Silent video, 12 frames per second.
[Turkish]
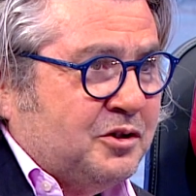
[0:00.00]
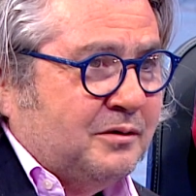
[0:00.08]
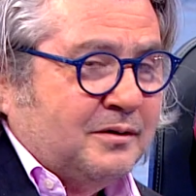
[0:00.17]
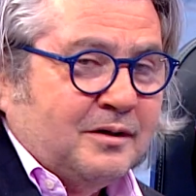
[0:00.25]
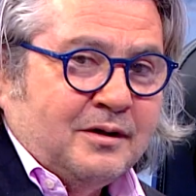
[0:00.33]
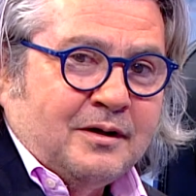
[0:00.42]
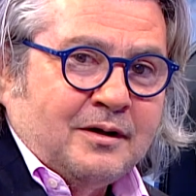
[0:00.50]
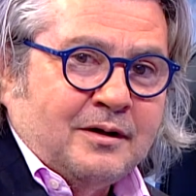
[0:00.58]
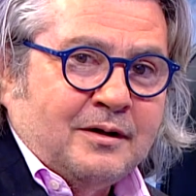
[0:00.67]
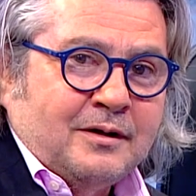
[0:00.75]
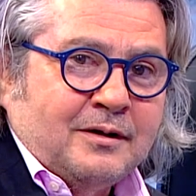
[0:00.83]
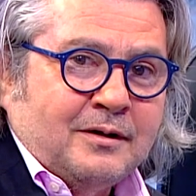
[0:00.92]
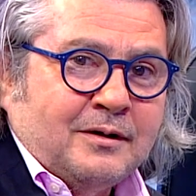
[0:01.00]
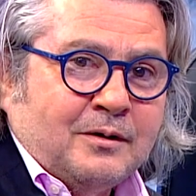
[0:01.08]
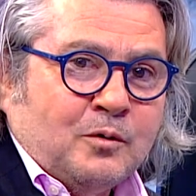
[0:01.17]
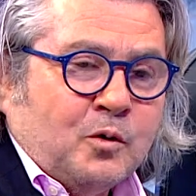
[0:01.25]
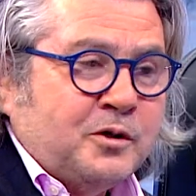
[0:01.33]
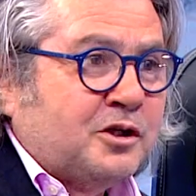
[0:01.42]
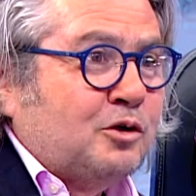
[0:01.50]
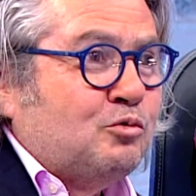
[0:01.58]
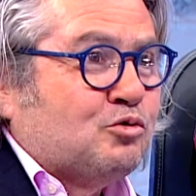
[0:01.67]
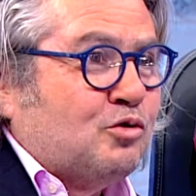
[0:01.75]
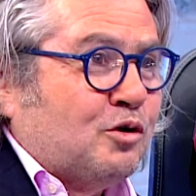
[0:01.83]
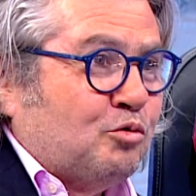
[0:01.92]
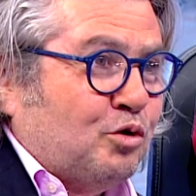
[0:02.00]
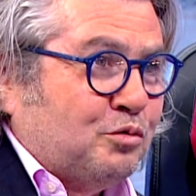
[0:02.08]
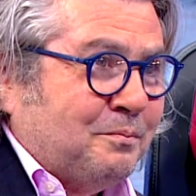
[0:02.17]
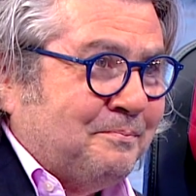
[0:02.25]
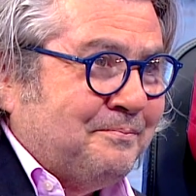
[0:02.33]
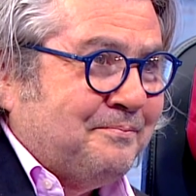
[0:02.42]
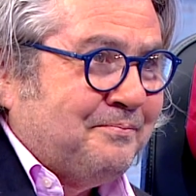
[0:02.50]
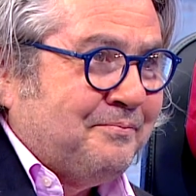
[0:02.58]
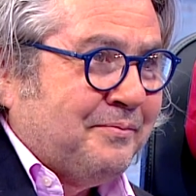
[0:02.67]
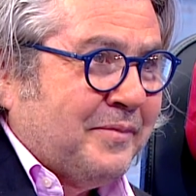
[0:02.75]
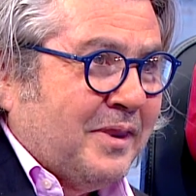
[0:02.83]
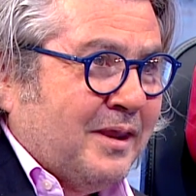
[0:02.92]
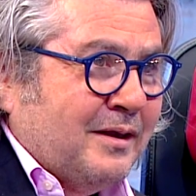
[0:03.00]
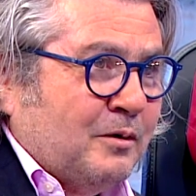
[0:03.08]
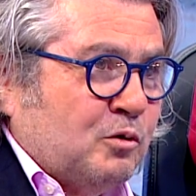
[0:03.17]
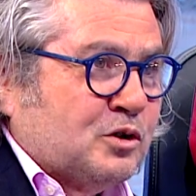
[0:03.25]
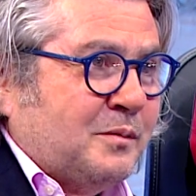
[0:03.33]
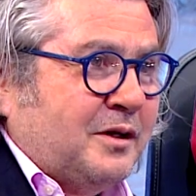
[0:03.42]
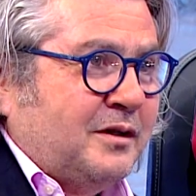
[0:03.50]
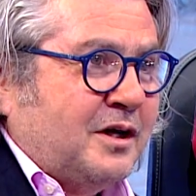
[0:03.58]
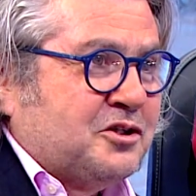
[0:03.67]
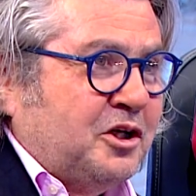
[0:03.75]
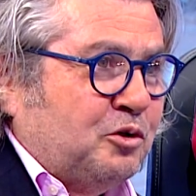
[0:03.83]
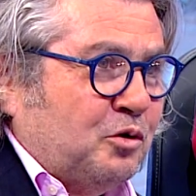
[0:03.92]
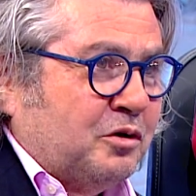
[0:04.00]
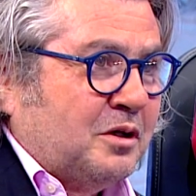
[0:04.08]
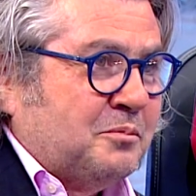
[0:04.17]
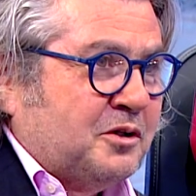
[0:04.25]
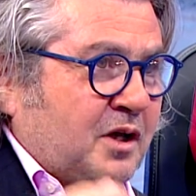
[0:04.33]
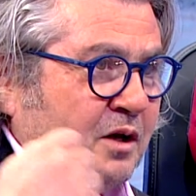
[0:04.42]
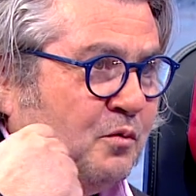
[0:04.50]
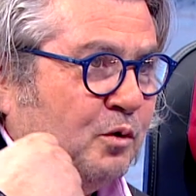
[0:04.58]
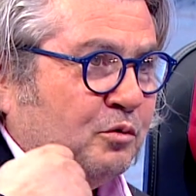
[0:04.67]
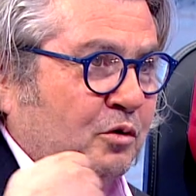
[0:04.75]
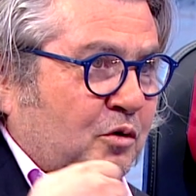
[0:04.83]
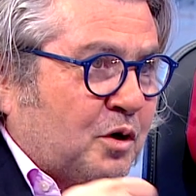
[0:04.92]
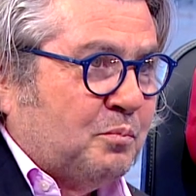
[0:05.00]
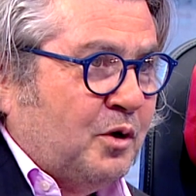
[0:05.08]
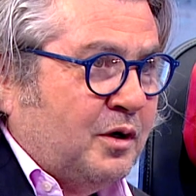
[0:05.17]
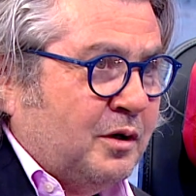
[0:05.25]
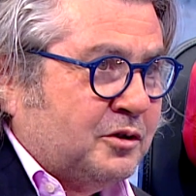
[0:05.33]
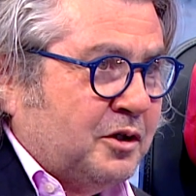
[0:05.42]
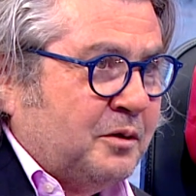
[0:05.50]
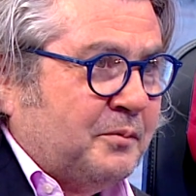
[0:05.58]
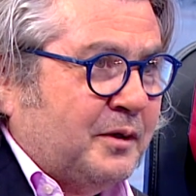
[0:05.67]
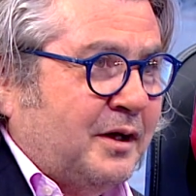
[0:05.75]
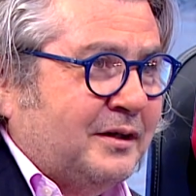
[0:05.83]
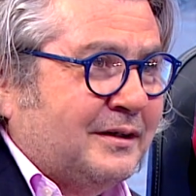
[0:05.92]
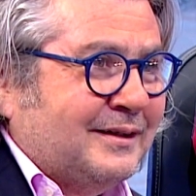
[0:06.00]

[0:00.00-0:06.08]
için e, 12 gün sonra döndüm. O zamanlar şey de yok tabii, telefon da yok böyle şey falan.